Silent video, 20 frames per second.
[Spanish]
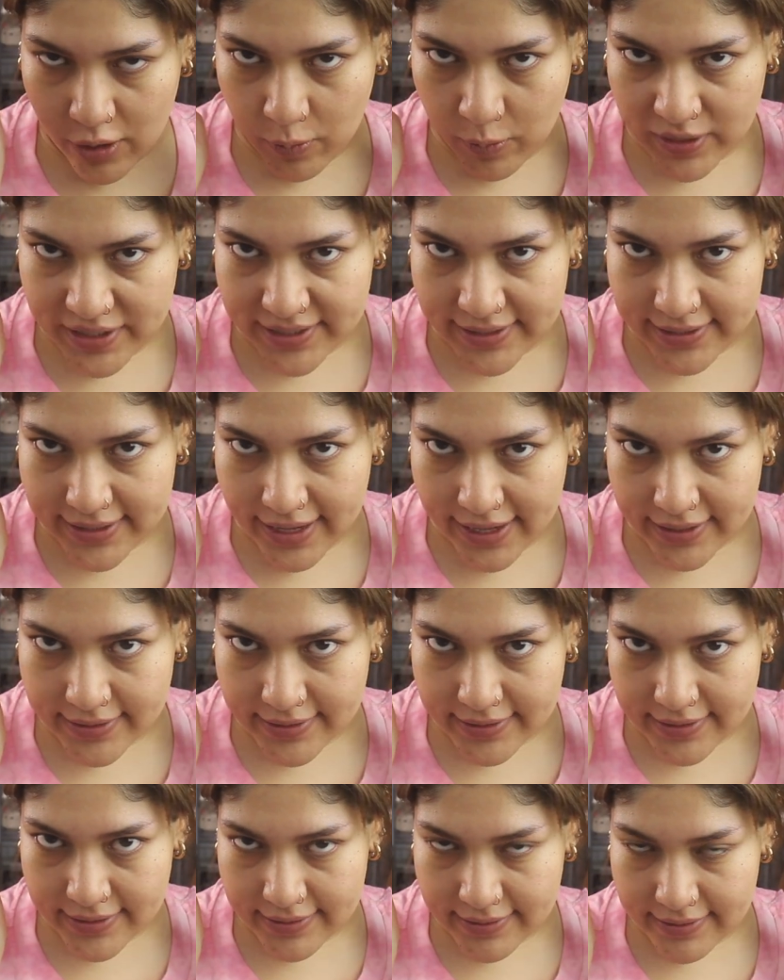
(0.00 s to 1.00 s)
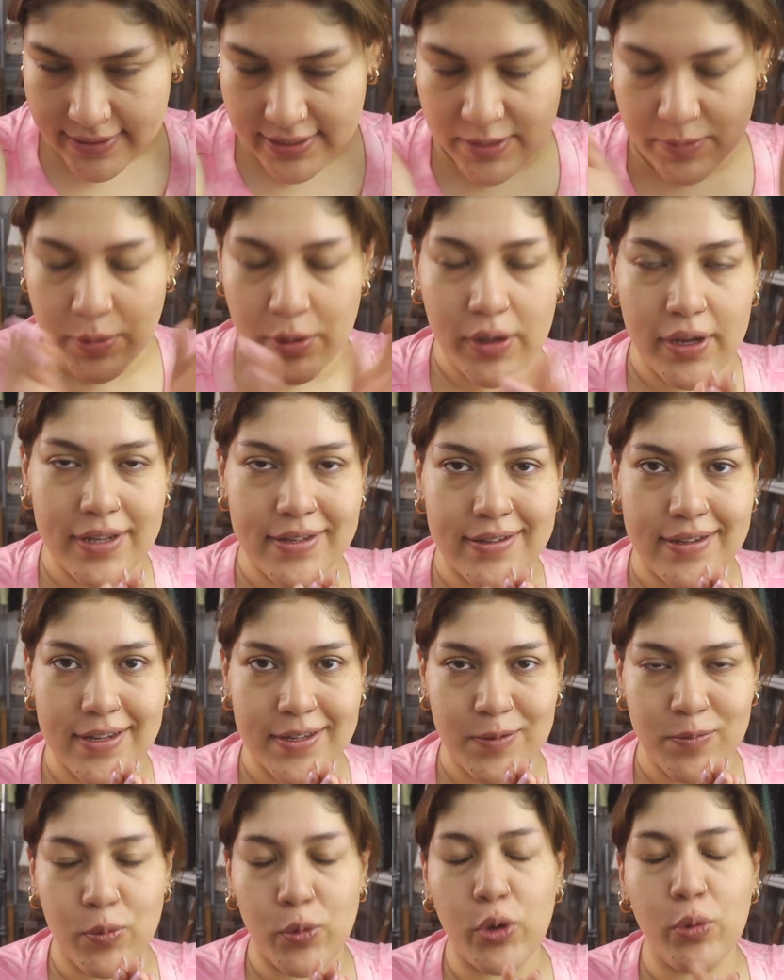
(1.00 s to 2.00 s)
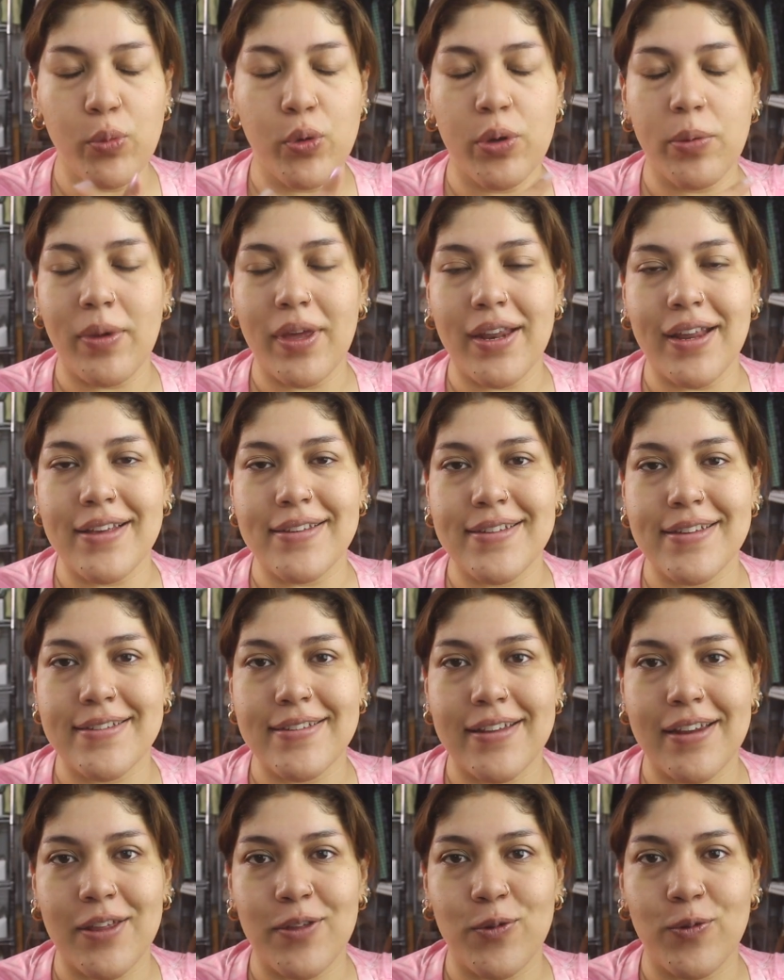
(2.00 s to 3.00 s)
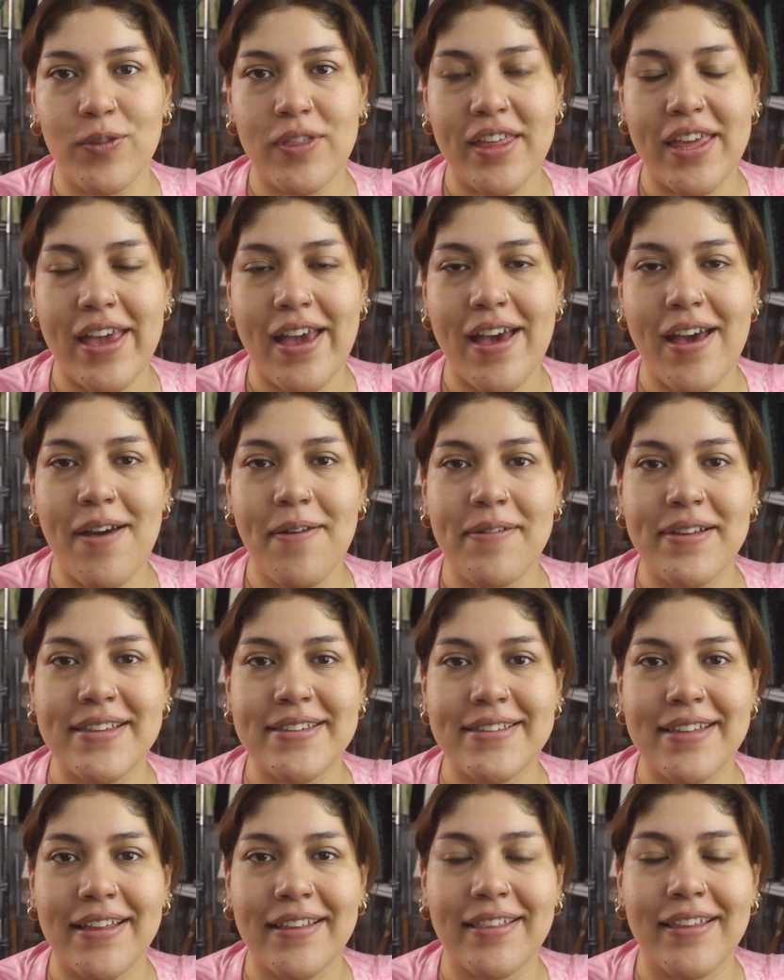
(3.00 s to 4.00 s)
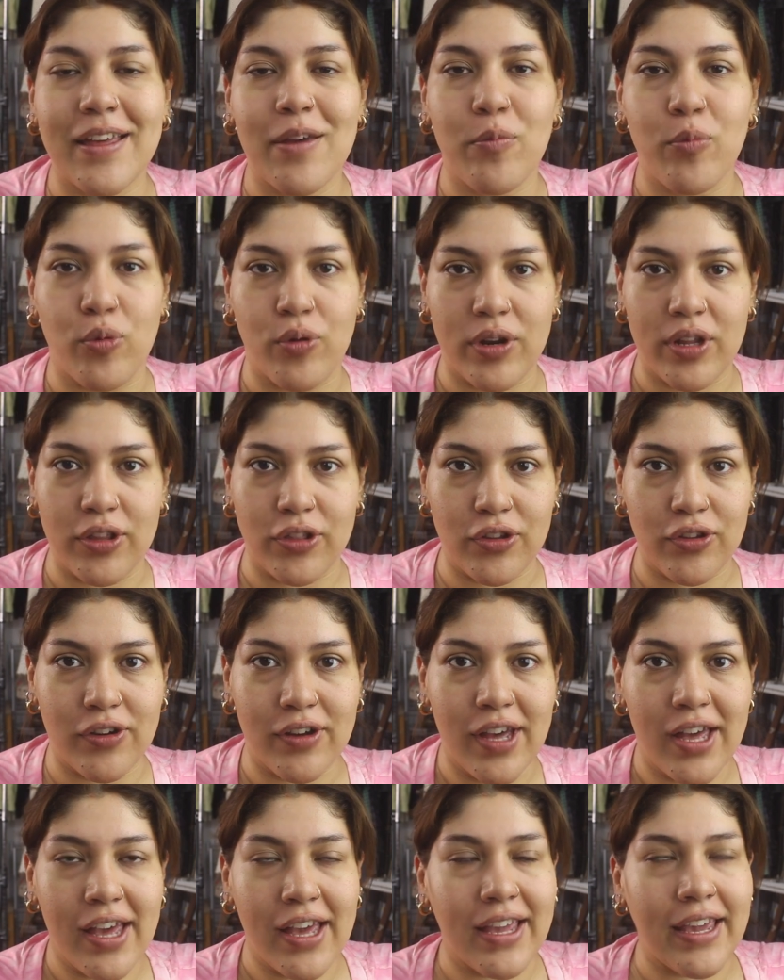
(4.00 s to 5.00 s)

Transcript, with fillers: ¿cómo estás? Espero que estés muy muy bien, que se has tenido un día bastante bonito,